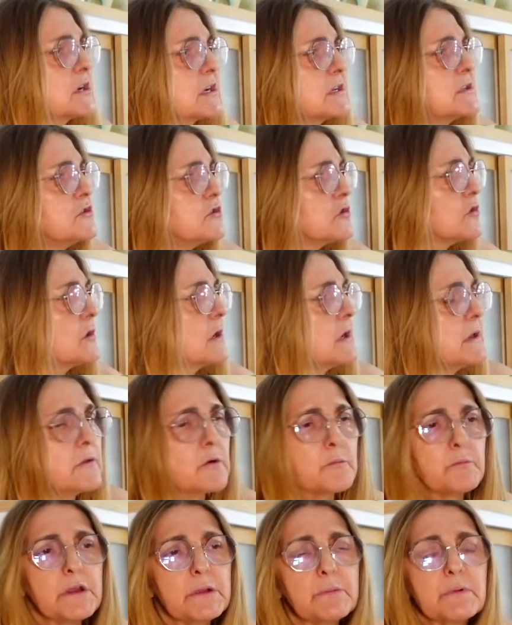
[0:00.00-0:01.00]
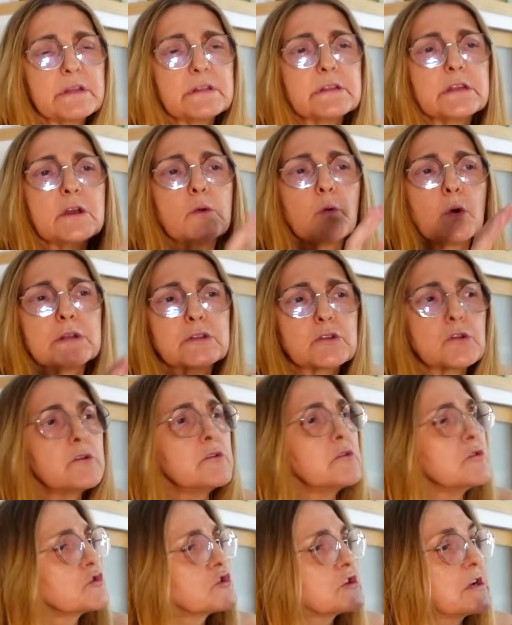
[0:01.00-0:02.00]
que yo en 2024
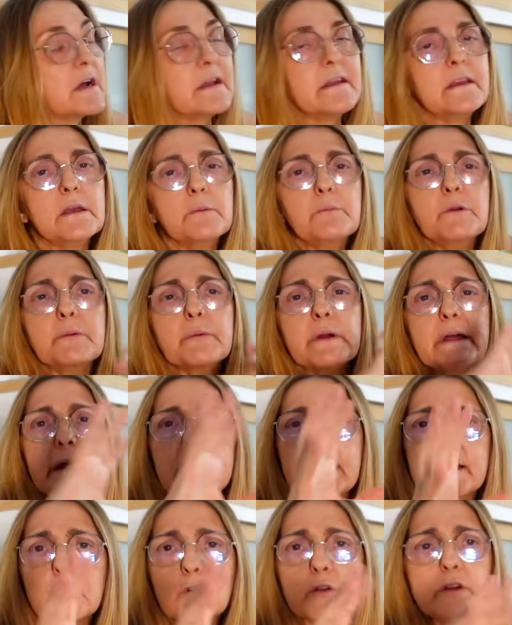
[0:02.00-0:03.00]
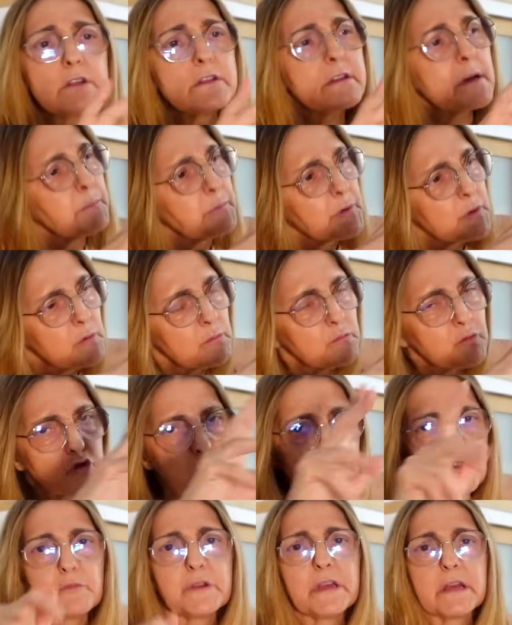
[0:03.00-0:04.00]
no sea ni mi verano ni tampoco
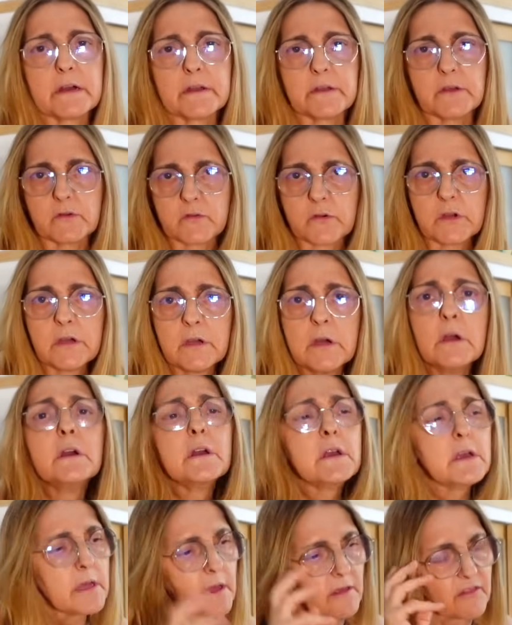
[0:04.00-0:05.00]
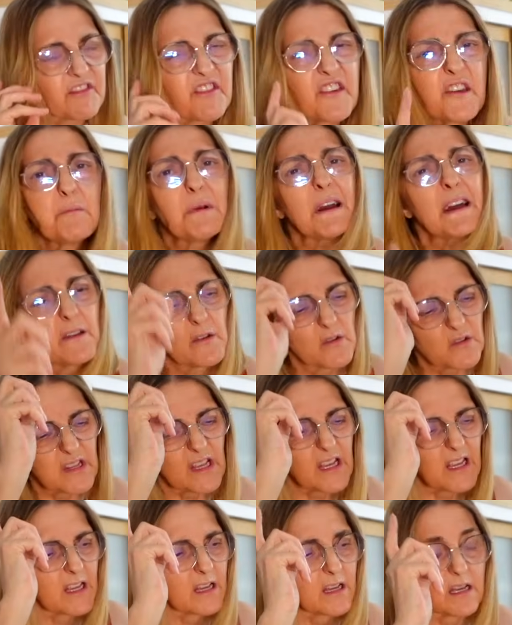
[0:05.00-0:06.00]
mucho mi año, ¿eh? Y encima no
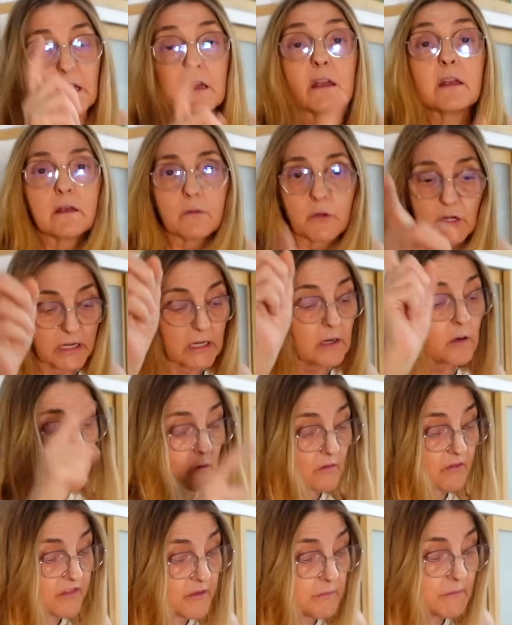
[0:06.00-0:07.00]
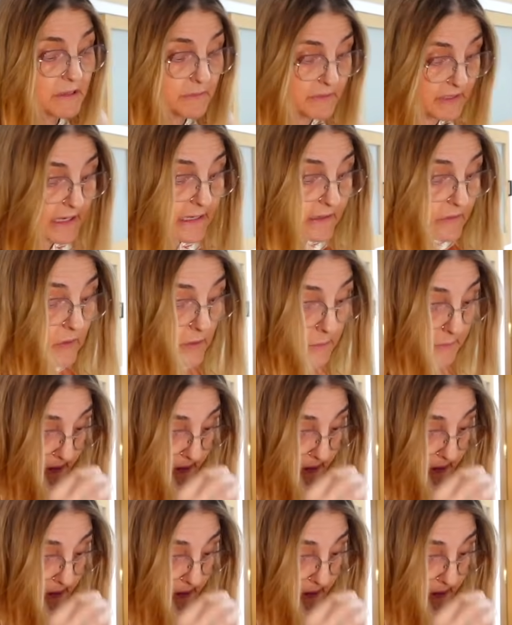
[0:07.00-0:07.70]
te quejes. Creo y, luego encima he ido al